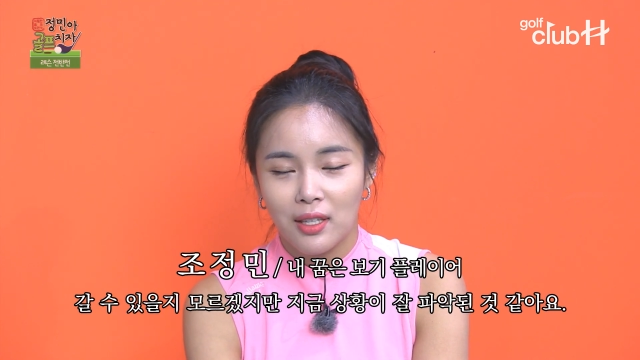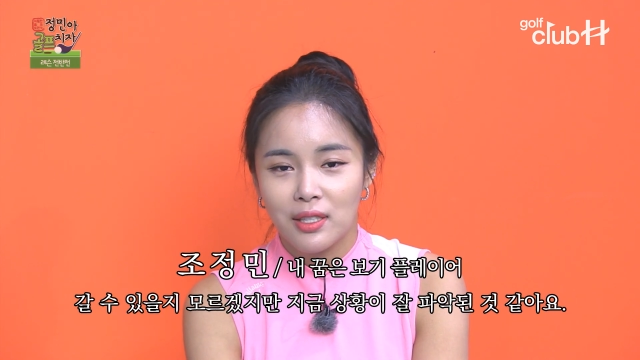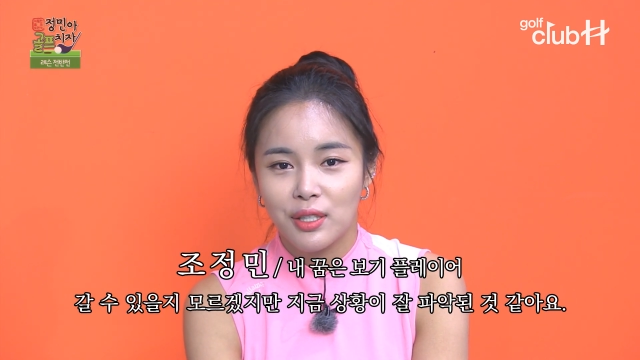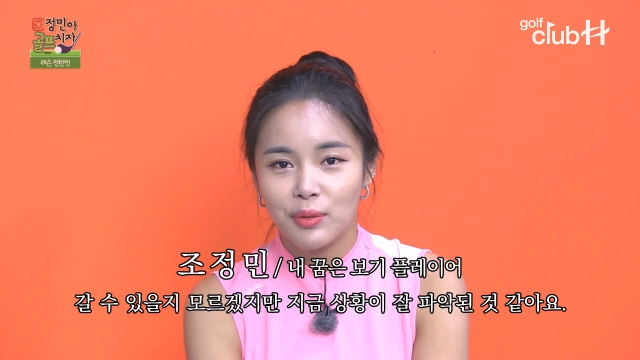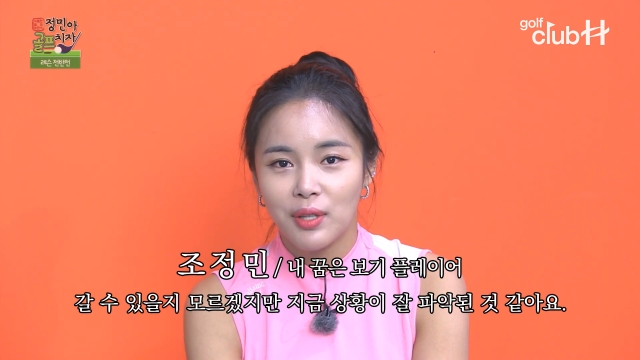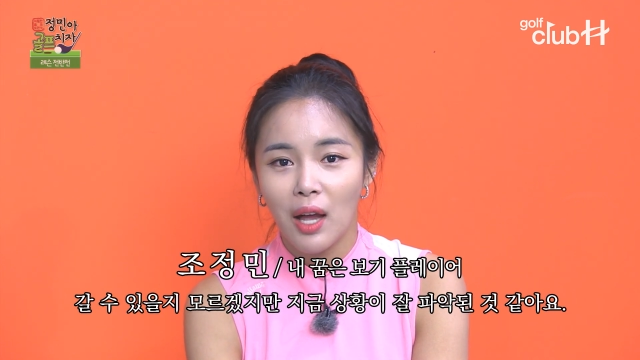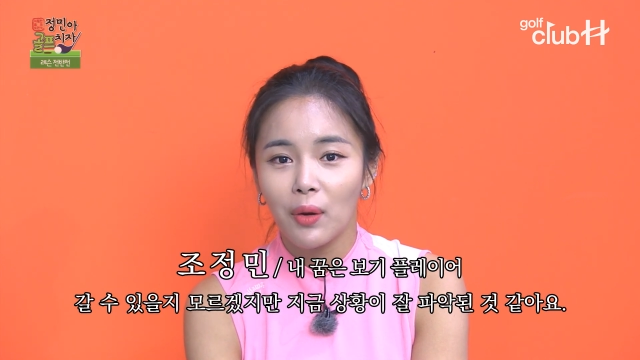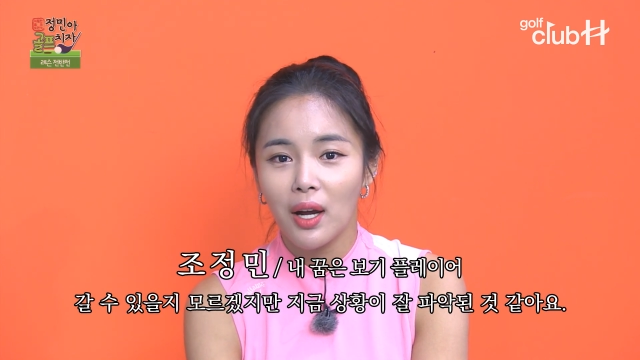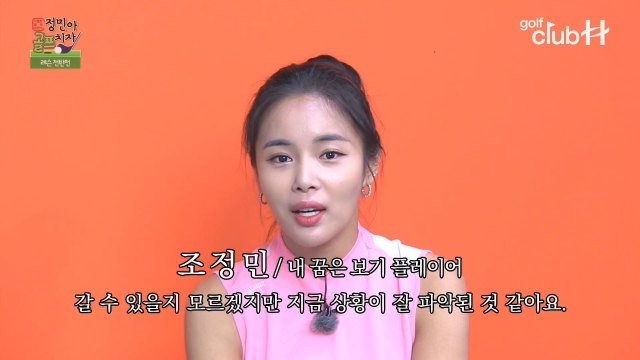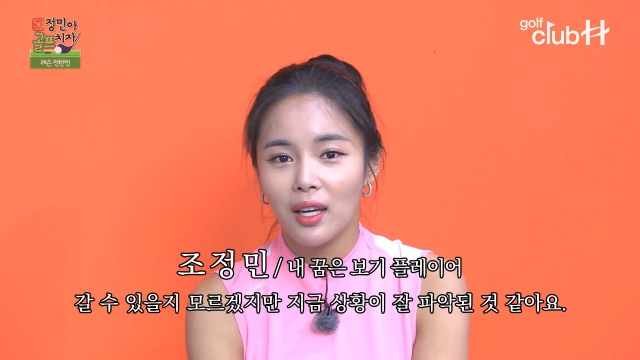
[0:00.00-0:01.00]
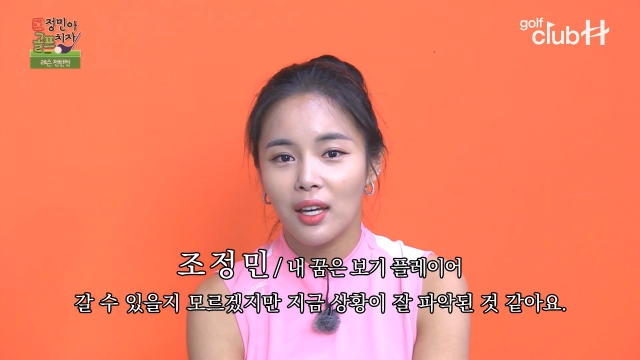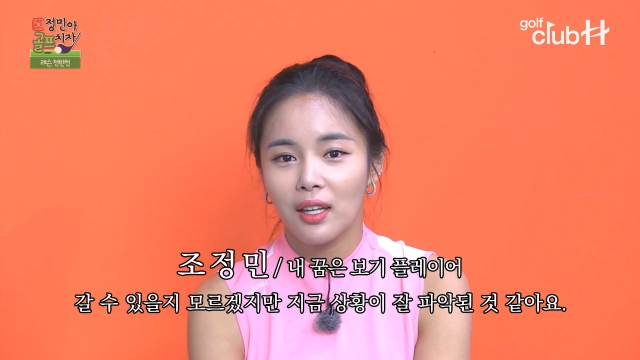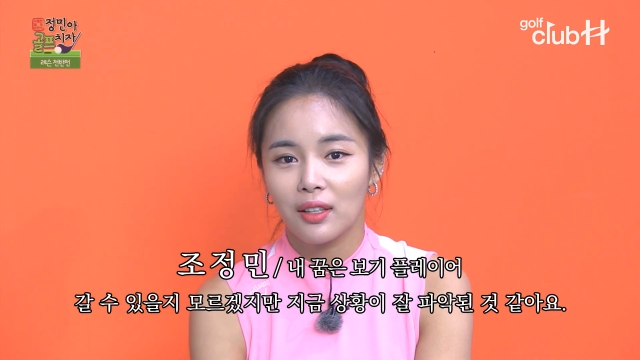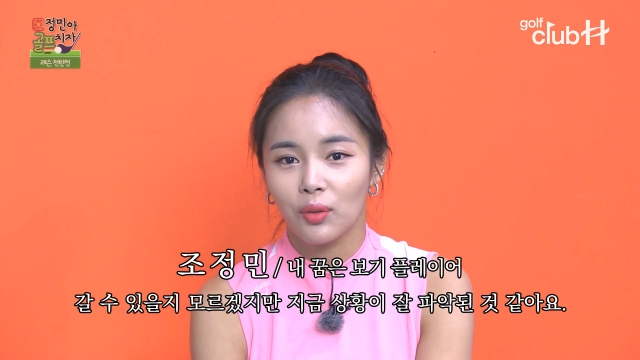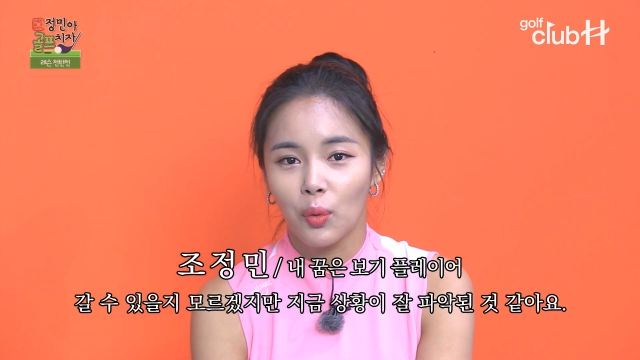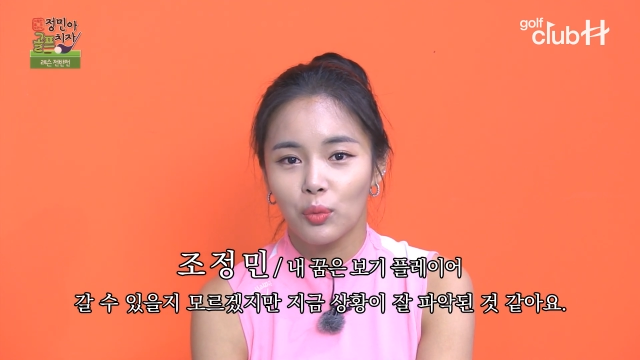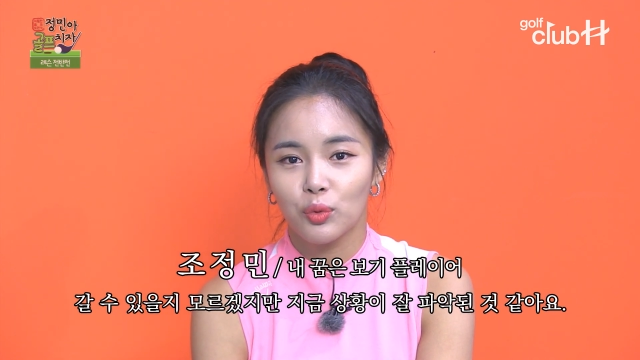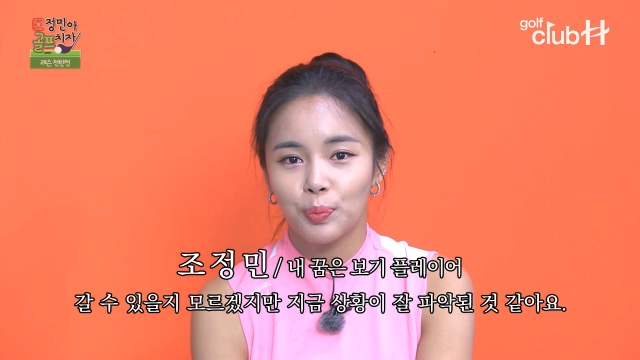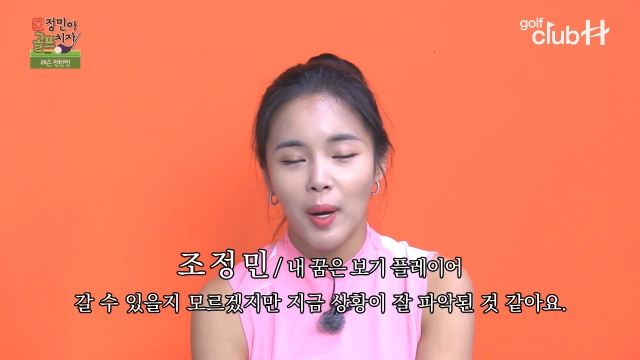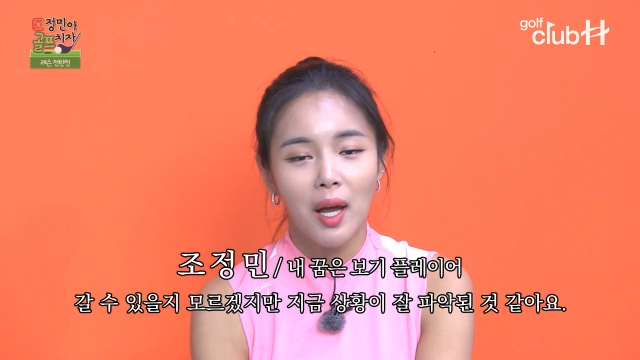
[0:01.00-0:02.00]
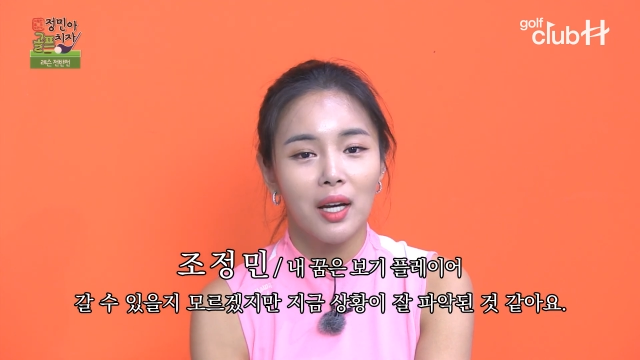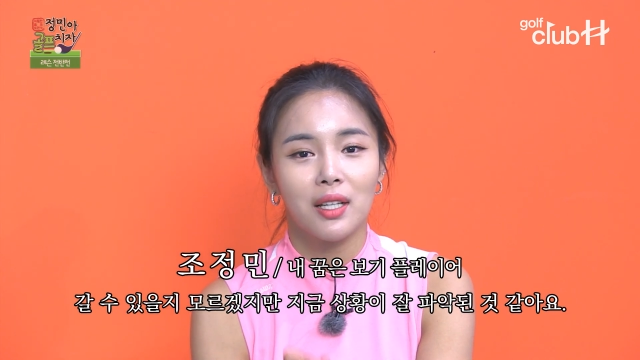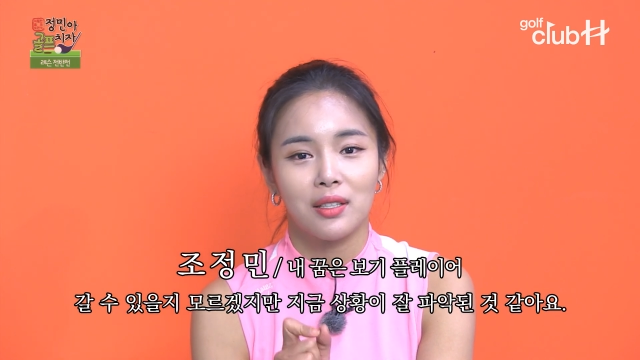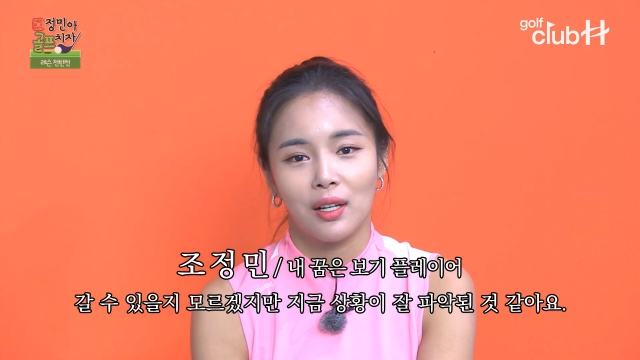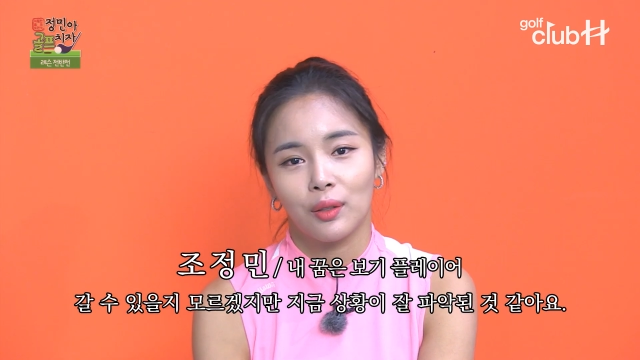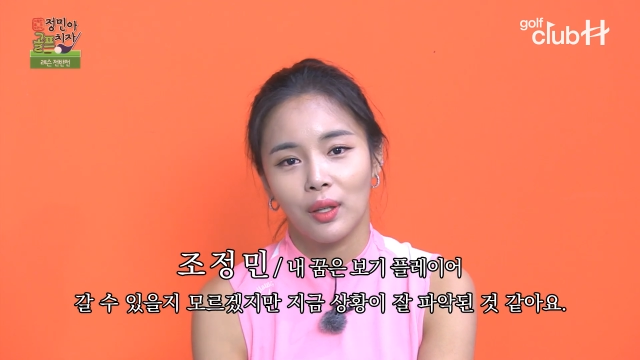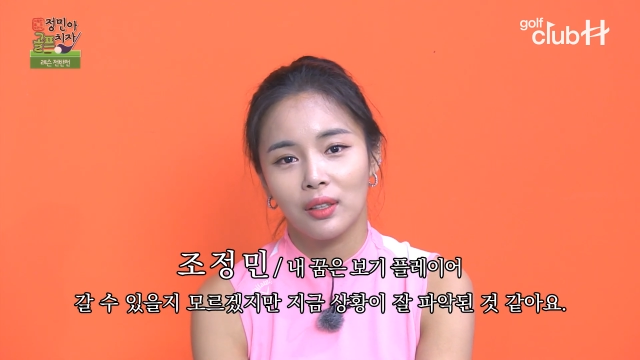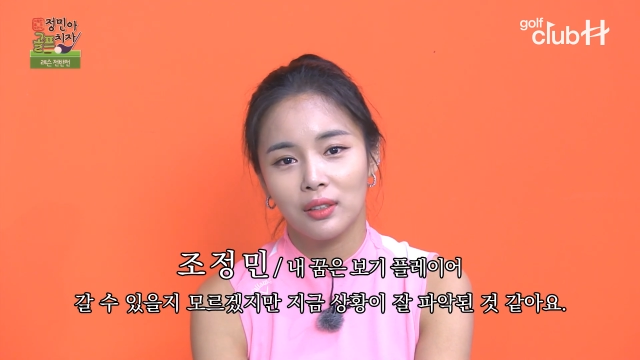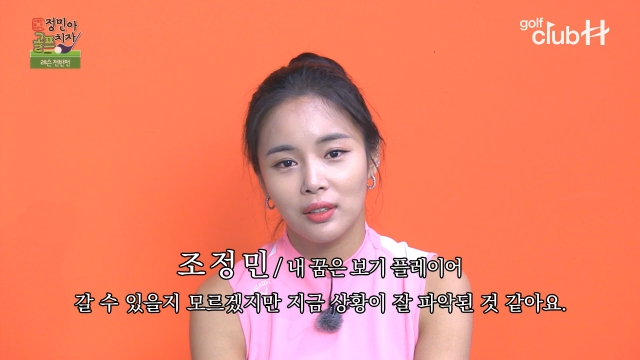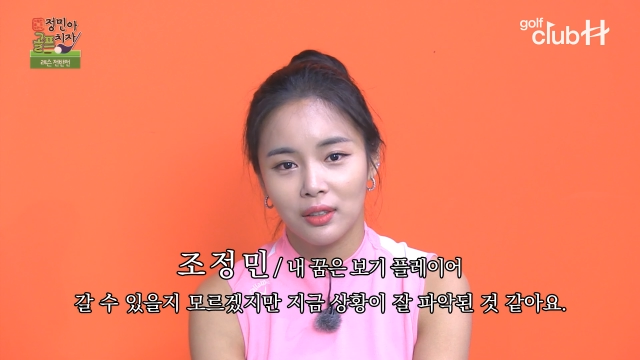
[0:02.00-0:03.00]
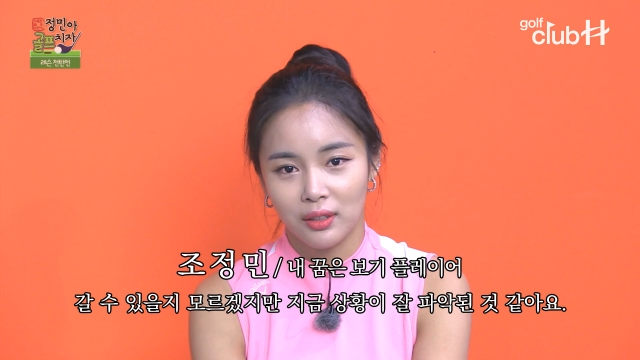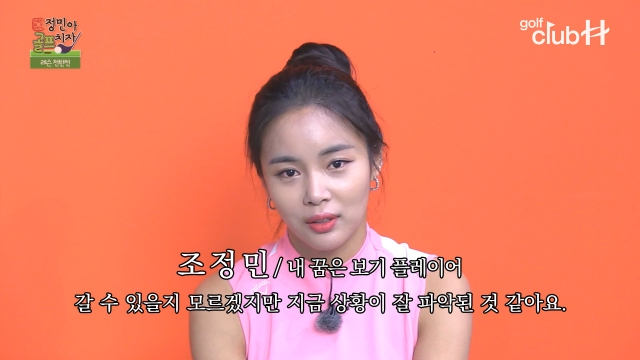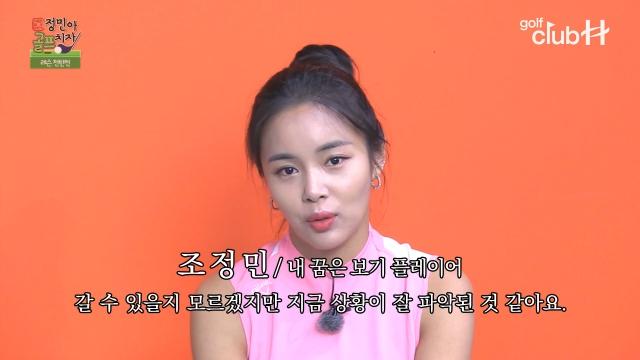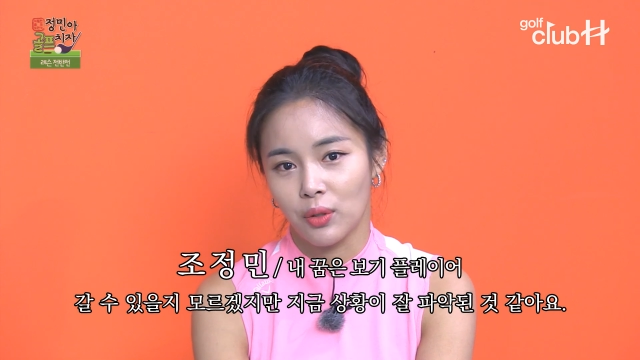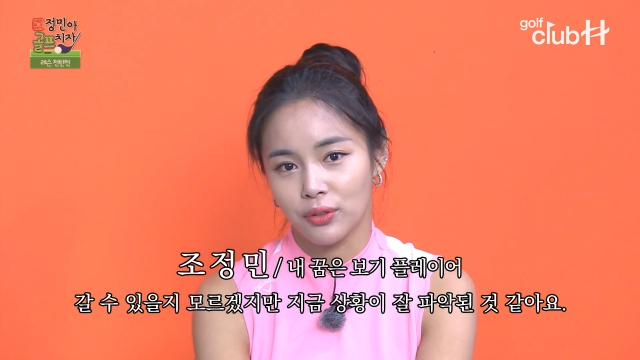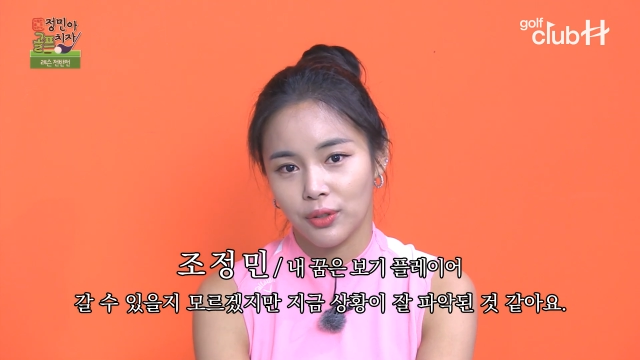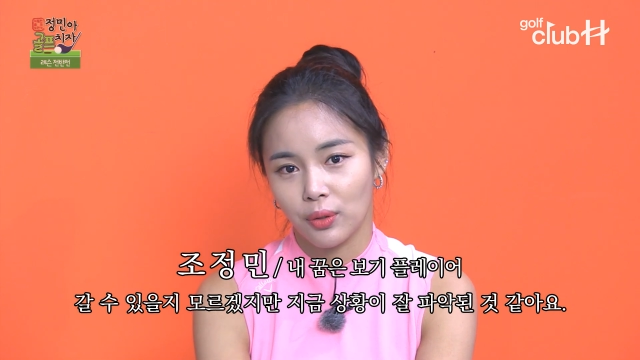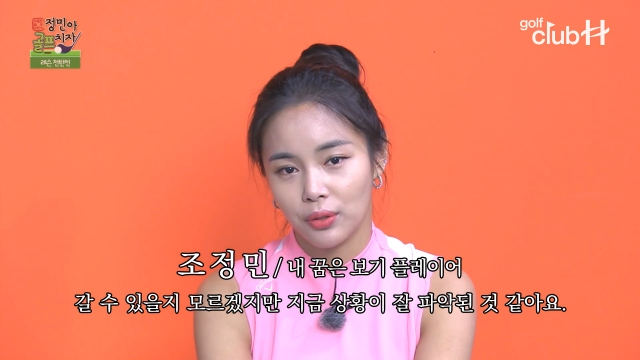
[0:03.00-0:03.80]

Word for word: 지금 상황에 너무 파악이 잘 되는 그거였어요.